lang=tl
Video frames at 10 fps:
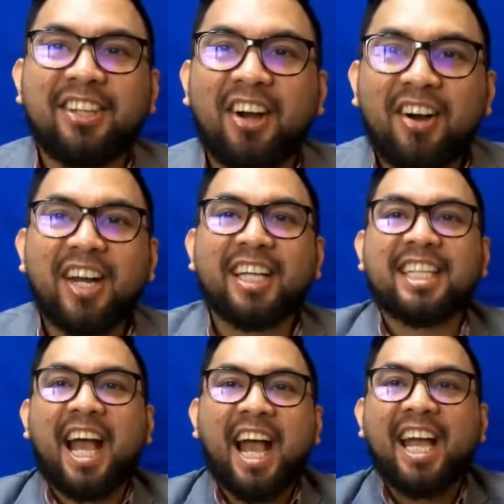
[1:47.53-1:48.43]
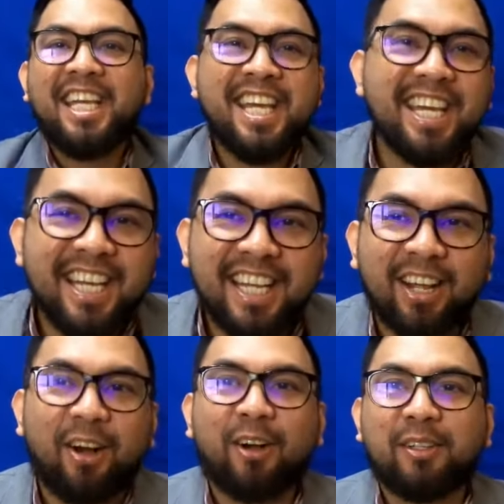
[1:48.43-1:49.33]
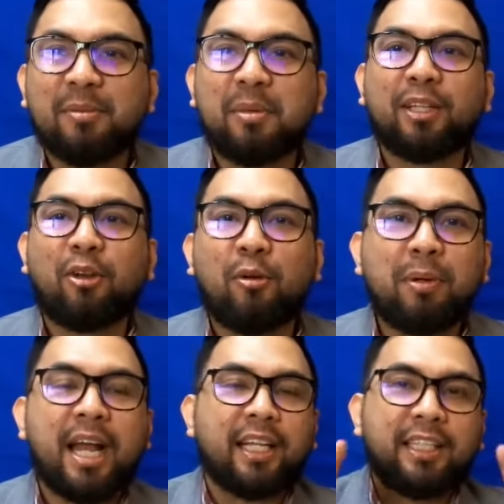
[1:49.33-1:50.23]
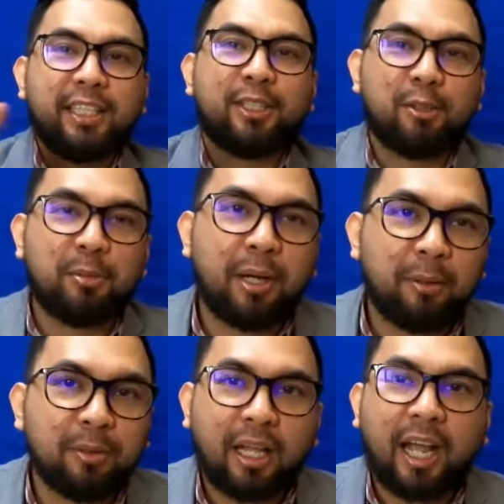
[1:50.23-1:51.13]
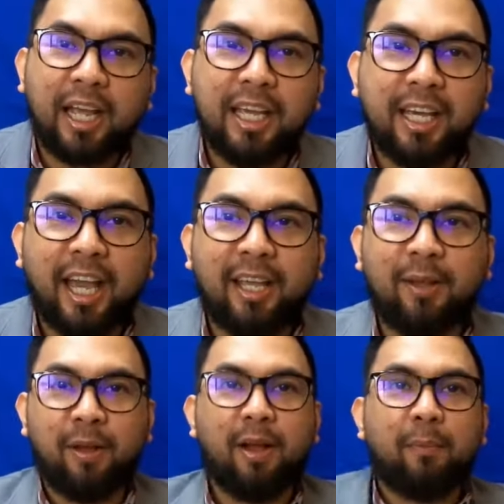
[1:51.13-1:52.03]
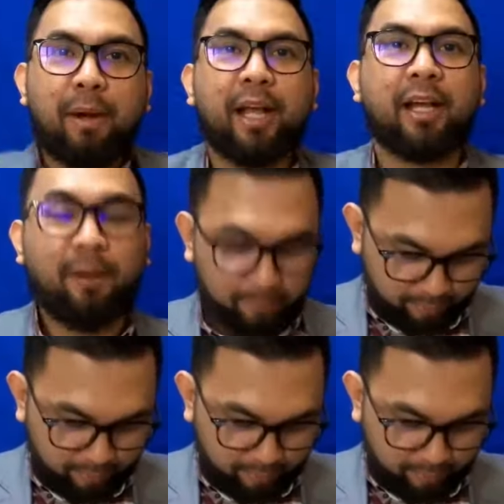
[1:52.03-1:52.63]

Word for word: Jonas Hayi. No, oh, yung mga tropa natin dito, mga taga-EK. Pre,